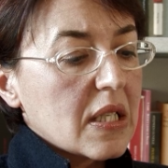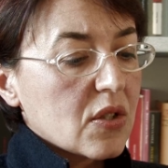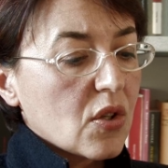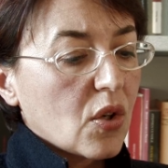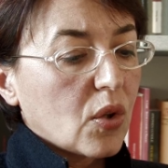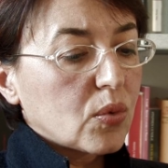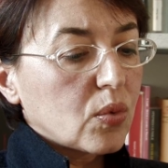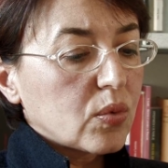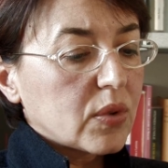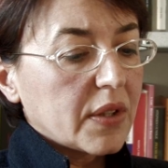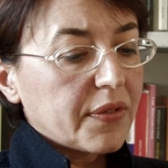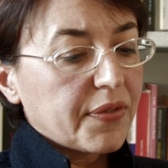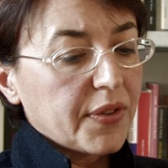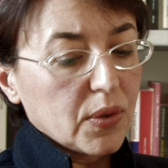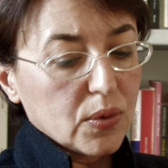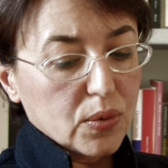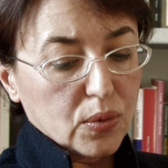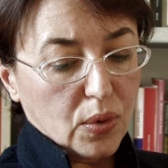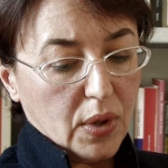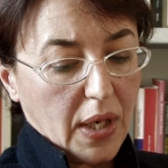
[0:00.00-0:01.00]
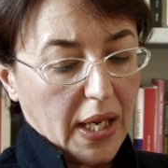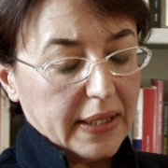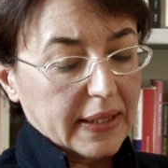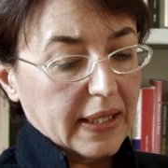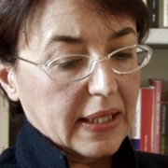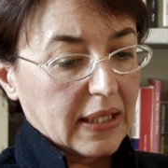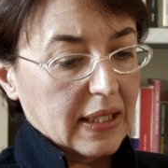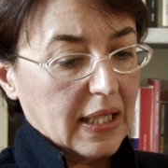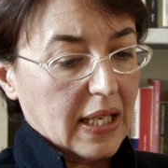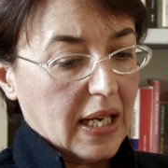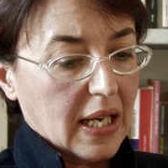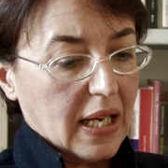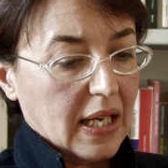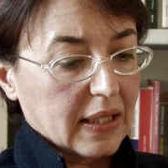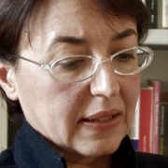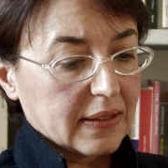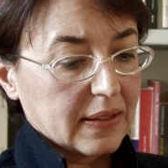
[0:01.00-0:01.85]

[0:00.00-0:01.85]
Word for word: Sono tutte figure della eh,